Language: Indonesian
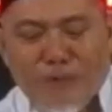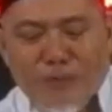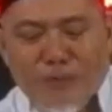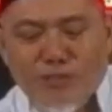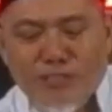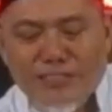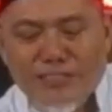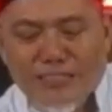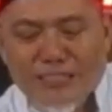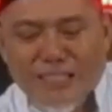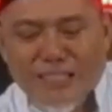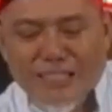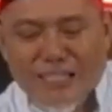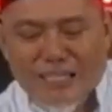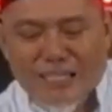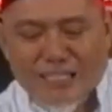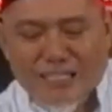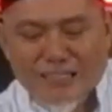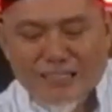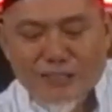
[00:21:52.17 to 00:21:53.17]
perlu
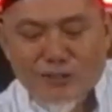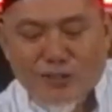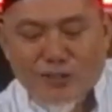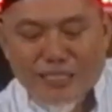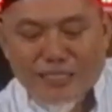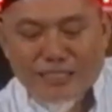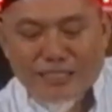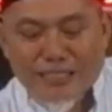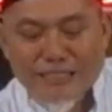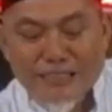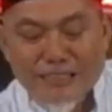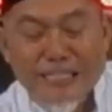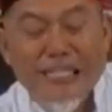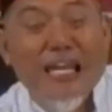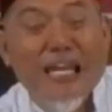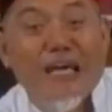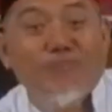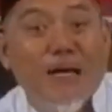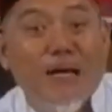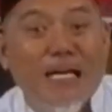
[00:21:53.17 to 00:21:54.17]
disenggerakan sholat id di
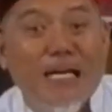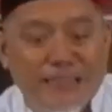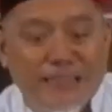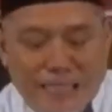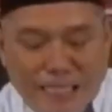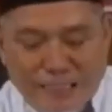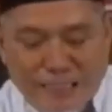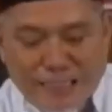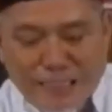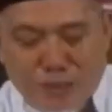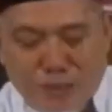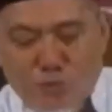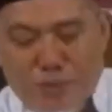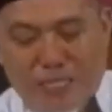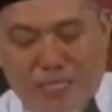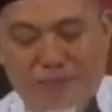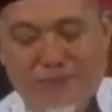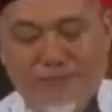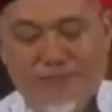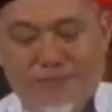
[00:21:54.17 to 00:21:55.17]
lapangan dan di
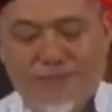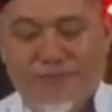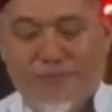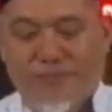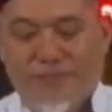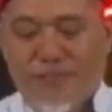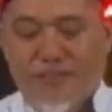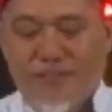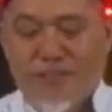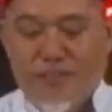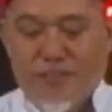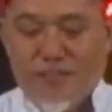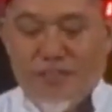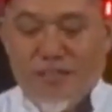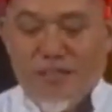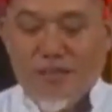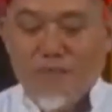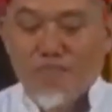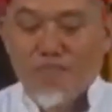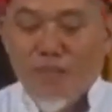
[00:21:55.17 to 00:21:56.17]
rumah.
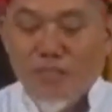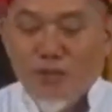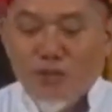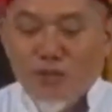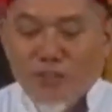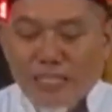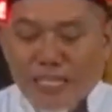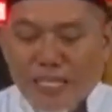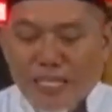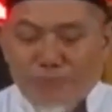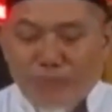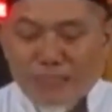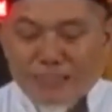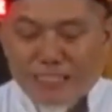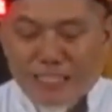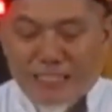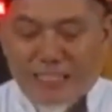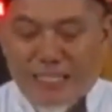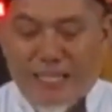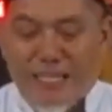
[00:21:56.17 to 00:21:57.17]
Menurut hemat
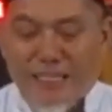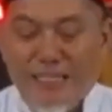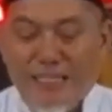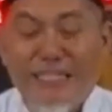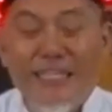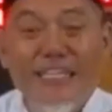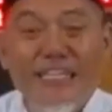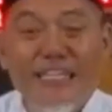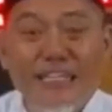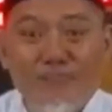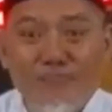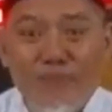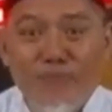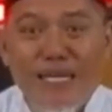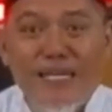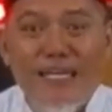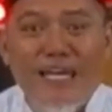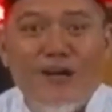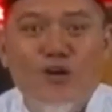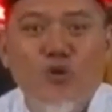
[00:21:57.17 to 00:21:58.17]
saya ini
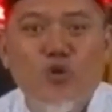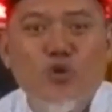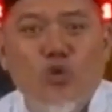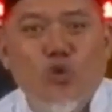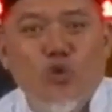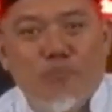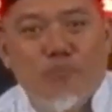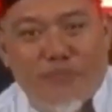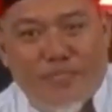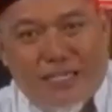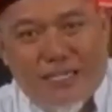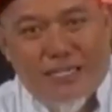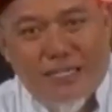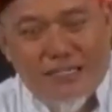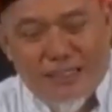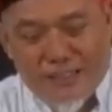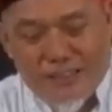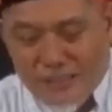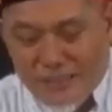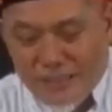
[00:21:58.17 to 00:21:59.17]
beda
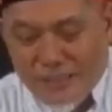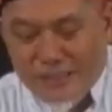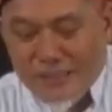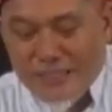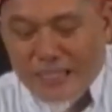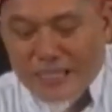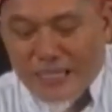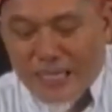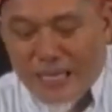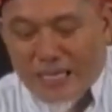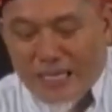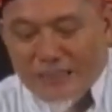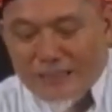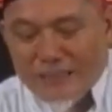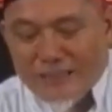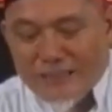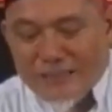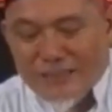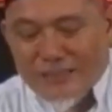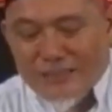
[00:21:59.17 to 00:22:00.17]
hukumnya dengan
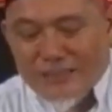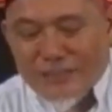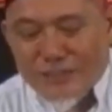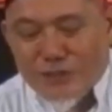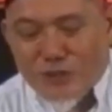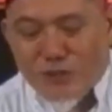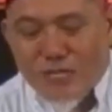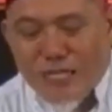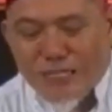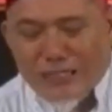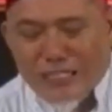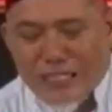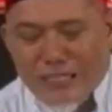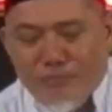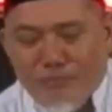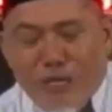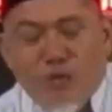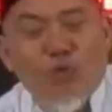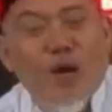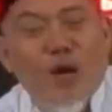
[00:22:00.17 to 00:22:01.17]
sholat
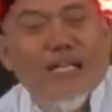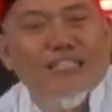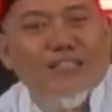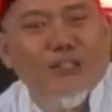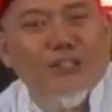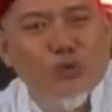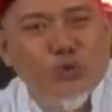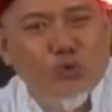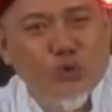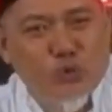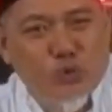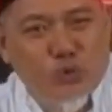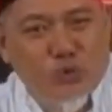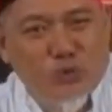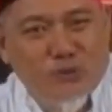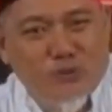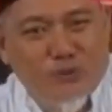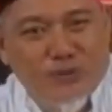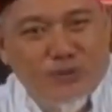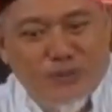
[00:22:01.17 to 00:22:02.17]
lima waktu
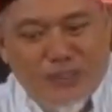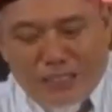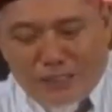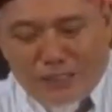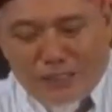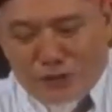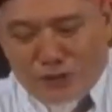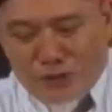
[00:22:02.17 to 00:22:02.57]
atau